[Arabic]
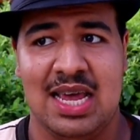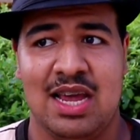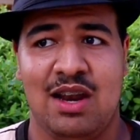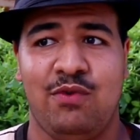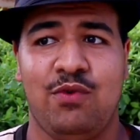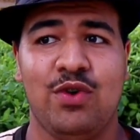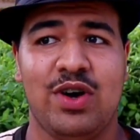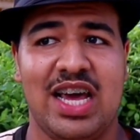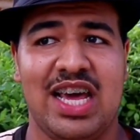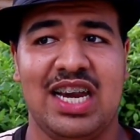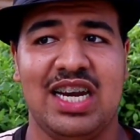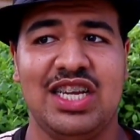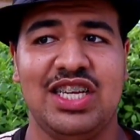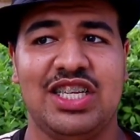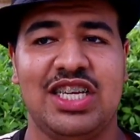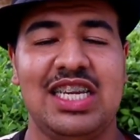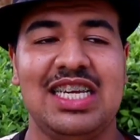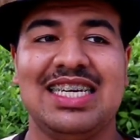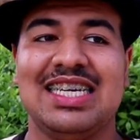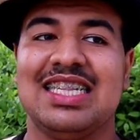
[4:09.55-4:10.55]
الفكاهه
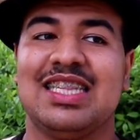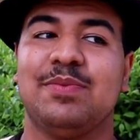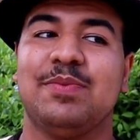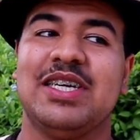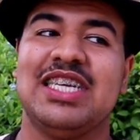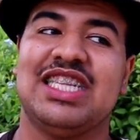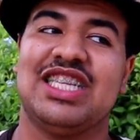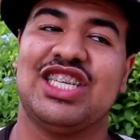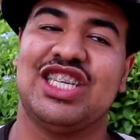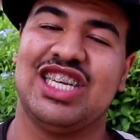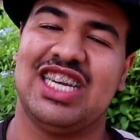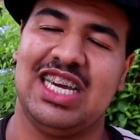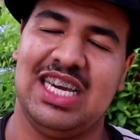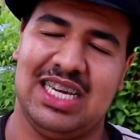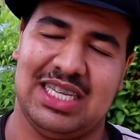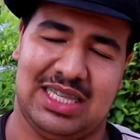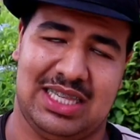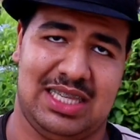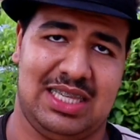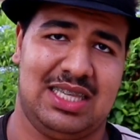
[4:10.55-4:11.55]
الرجاليه كتبغي
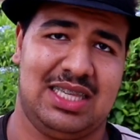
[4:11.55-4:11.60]
التشخيص